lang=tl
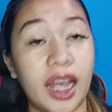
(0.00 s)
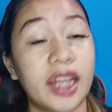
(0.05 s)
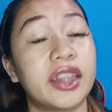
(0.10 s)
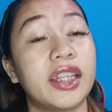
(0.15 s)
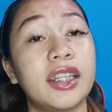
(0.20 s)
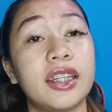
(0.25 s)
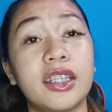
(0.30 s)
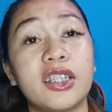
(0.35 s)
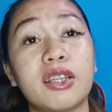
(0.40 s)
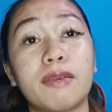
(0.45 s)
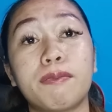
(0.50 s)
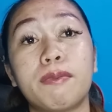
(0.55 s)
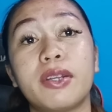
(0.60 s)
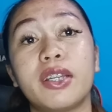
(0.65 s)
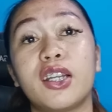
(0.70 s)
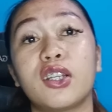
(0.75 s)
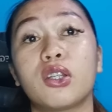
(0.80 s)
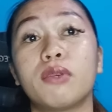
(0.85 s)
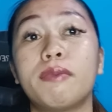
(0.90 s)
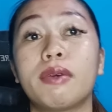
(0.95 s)
At hindi siya
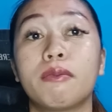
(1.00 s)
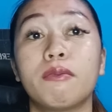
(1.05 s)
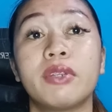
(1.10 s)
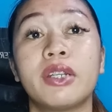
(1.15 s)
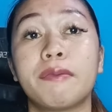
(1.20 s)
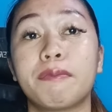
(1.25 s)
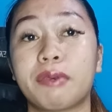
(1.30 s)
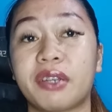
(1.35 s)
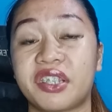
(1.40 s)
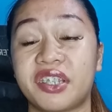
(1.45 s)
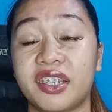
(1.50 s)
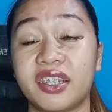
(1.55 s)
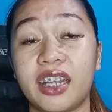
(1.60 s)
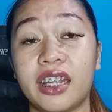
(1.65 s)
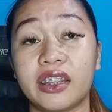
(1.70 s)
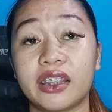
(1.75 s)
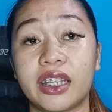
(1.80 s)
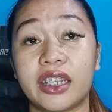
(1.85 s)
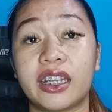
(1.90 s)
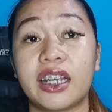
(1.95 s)
pwedeng tumakbo ng
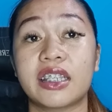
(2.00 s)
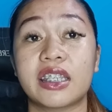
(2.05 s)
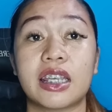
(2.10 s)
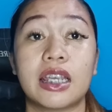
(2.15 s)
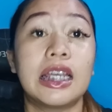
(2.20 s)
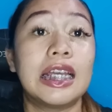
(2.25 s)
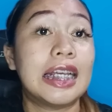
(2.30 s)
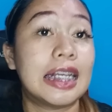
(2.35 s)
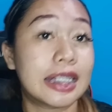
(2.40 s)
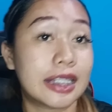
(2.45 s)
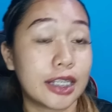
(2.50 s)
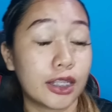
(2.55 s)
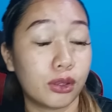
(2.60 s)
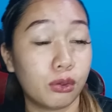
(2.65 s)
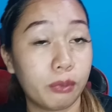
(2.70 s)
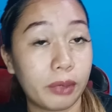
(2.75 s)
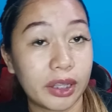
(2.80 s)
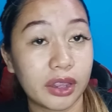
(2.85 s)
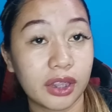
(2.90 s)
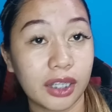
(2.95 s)
presidente kasi sa
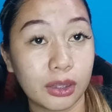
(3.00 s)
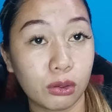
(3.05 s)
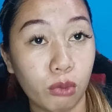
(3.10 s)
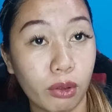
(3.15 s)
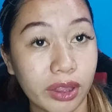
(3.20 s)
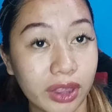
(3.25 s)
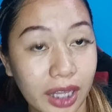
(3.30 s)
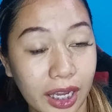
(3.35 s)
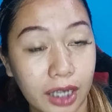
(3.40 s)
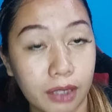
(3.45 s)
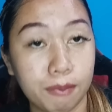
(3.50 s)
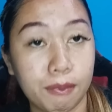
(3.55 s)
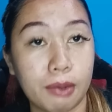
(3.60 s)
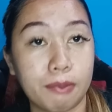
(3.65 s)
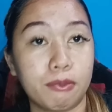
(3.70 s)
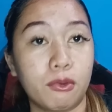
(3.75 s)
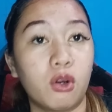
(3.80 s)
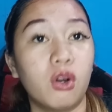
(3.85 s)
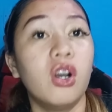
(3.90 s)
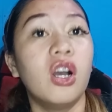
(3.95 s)
2028
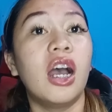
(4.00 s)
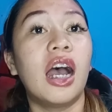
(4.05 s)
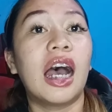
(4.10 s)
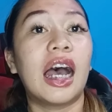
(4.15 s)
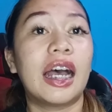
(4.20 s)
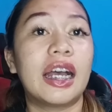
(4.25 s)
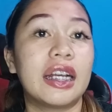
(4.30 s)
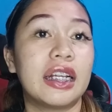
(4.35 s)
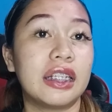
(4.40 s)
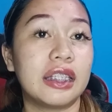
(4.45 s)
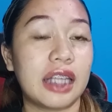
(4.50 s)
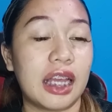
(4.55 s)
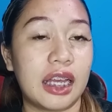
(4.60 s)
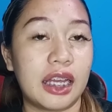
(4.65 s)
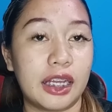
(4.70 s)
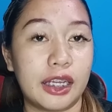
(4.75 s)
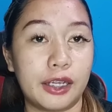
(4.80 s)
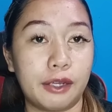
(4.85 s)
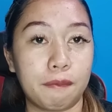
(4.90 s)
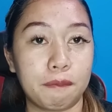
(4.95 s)
pa po ang
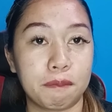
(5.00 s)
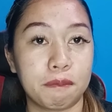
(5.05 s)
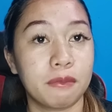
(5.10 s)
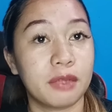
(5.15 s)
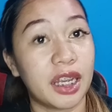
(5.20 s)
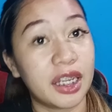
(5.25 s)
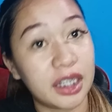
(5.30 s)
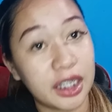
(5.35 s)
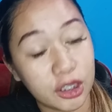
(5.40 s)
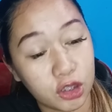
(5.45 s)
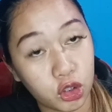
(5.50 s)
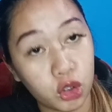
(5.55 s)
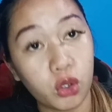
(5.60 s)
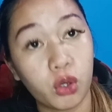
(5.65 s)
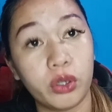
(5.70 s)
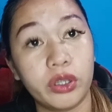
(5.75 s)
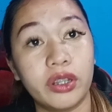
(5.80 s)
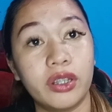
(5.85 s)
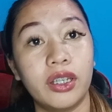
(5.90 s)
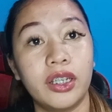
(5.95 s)
um,
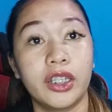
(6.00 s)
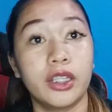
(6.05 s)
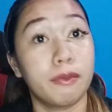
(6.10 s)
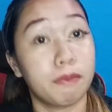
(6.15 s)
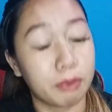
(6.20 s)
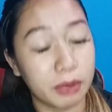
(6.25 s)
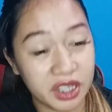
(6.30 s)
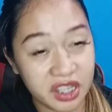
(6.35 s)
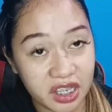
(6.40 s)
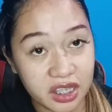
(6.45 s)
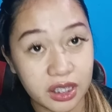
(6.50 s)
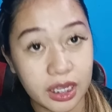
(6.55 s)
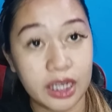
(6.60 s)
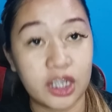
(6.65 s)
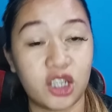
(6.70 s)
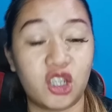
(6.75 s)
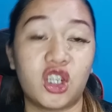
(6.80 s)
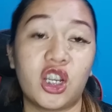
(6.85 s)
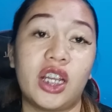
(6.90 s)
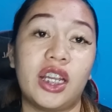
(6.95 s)
election, yung
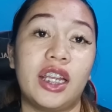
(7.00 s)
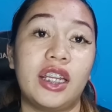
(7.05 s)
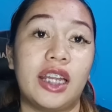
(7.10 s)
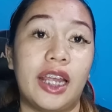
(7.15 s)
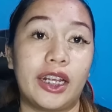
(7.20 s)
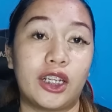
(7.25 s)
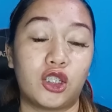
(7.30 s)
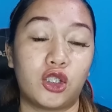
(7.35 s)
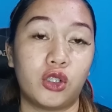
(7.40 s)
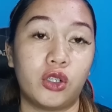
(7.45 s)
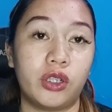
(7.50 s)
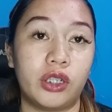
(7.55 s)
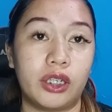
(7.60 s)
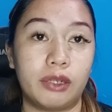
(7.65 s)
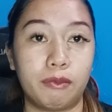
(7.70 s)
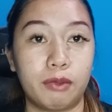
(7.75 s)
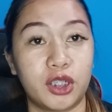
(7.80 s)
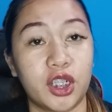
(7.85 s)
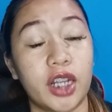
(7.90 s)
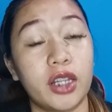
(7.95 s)
presidential
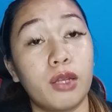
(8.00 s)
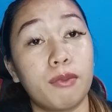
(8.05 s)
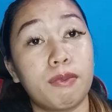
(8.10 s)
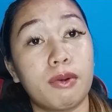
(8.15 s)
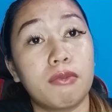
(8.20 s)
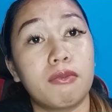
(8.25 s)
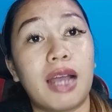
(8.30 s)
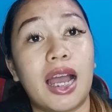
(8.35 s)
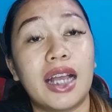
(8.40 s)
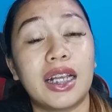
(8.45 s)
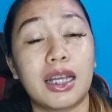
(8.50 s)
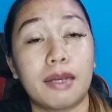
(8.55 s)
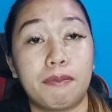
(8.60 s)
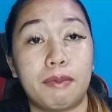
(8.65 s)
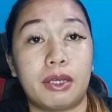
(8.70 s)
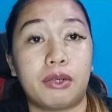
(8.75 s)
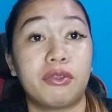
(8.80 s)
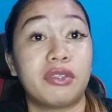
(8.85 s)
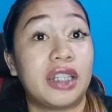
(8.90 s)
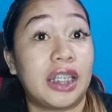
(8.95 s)
election. Masyado pang maaga
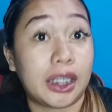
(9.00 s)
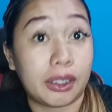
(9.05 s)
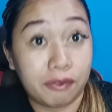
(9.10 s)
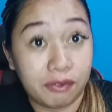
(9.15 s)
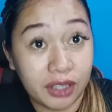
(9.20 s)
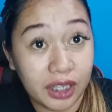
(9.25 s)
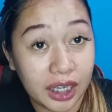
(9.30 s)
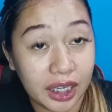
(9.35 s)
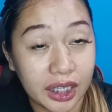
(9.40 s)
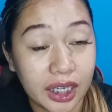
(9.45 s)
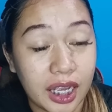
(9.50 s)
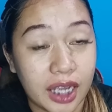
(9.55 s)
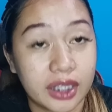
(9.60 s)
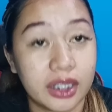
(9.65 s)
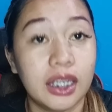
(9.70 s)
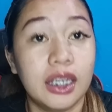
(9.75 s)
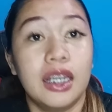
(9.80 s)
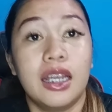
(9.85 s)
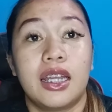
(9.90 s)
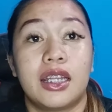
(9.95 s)
pero ni-reveal
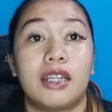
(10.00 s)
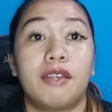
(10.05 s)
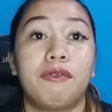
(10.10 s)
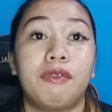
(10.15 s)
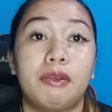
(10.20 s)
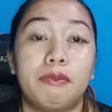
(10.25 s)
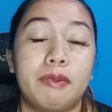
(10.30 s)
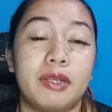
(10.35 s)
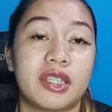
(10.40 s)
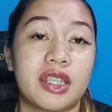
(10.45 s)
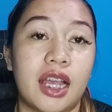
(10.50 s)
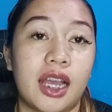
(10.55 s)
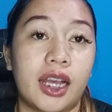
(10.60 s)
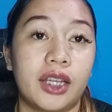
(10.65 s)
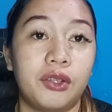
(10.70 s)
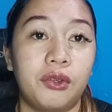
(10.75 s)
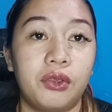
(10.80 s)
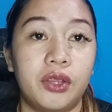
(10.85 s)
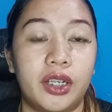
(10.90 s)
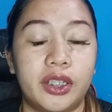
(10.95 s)
agad ni VP
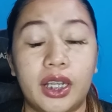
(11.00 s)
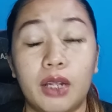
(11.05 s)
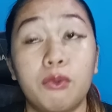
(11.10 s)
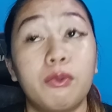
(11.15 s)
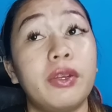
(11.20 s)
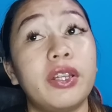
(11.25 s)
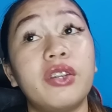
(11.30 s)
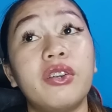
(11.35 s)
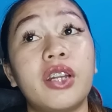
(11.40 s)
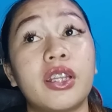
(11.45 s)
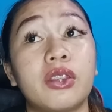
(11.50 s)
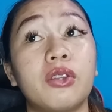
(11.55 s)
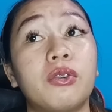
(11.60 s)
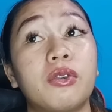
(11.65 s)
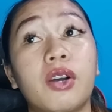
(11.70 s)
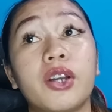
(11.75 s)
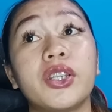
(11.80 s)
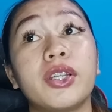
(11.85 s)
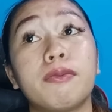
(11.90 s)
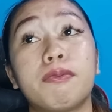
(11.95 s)
Sara Duterte. We do not
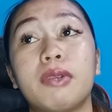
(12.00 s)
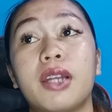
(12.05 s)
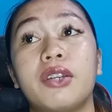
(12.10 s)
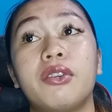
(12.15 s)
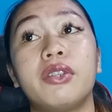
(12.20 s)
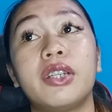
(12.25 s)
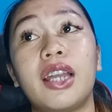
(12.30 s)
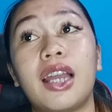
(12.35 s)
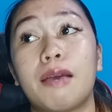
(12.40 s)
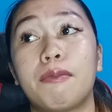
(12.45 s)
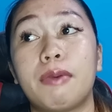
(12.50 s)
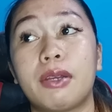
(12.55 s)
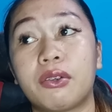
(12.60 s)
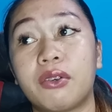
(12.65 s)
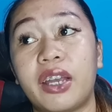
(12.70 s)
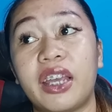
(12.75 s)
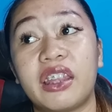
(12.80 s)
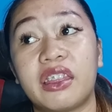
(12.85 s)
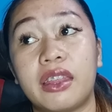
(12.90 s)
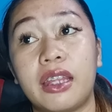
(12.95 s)
know kung ano yung plano nila
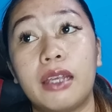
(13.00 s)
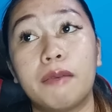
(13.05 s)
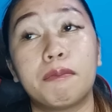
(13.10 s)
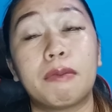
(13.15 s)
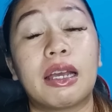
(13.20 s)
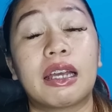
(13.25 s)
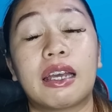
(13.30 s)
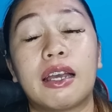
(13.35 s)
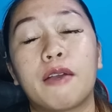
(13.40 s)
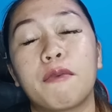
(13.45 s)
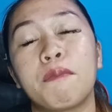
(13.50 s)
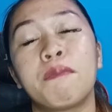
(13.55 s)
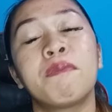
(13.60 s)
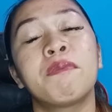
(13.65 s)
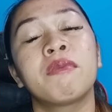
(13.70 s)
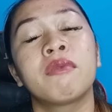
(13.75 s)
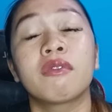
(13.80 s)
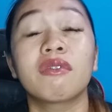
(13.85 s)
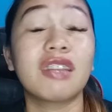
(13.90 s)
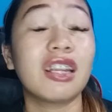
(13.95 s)
pero I think parang
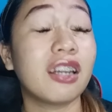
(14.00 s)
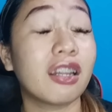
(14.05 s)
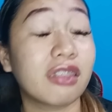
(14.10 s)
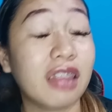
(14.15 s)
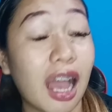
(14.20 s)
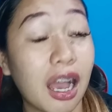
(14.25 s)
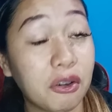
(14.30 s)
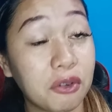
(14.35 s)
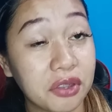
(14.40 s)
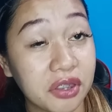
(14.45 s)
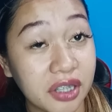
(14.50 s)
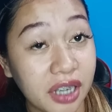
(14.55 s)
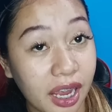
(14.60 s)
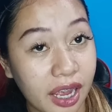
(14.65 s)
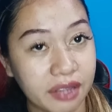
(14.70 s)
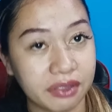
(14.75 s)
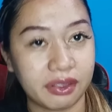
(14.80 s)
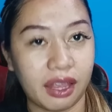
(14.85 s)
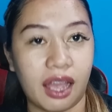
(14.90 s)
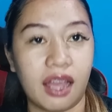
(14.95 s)
tinatakot
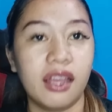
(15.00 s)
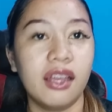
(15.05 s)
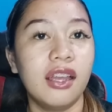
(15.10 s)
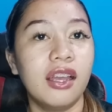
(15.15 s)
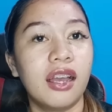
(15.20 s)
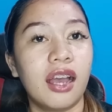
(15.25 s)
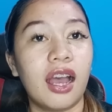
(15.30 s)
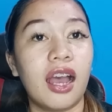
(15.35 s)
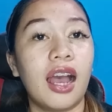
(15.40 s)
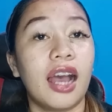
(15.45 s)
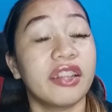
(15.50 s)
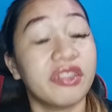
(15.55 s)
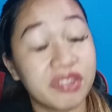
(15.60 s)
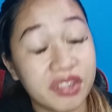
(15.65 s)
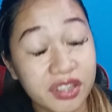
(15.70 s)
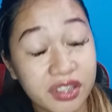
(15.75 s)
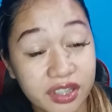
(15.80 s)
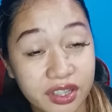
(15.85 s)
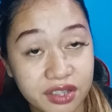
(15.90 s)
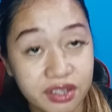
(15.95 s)
niya ata at
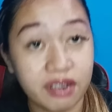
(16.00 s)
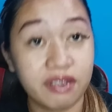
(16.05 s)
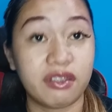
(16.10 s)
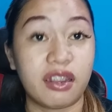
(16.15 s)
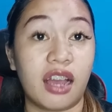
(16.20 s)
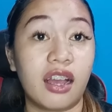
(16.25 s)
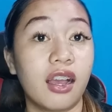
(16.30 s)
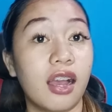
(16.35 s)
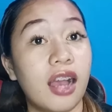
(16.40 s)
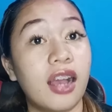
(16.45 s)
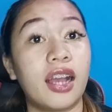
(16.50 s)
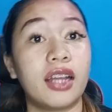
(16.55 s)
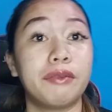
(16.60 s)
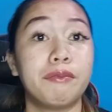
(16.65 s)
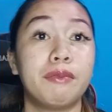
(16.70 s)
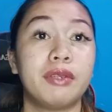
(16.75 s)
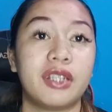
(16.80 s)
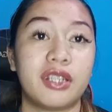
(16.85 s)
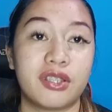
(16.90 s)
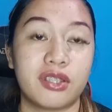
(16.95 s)
sinisindak ang
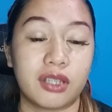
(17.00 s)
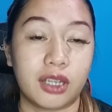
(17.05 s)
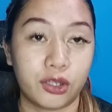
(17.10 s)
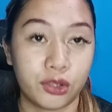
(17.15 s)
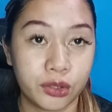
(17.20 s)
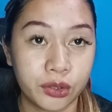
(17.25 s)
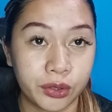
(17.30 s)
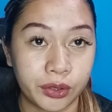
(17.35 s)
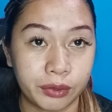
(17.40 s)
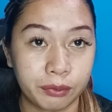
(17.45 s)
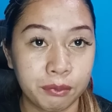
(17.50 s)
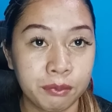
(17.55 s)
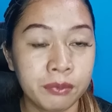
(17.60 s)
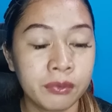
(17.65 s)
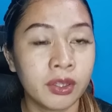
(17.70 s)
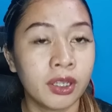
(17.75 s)
administrasyon.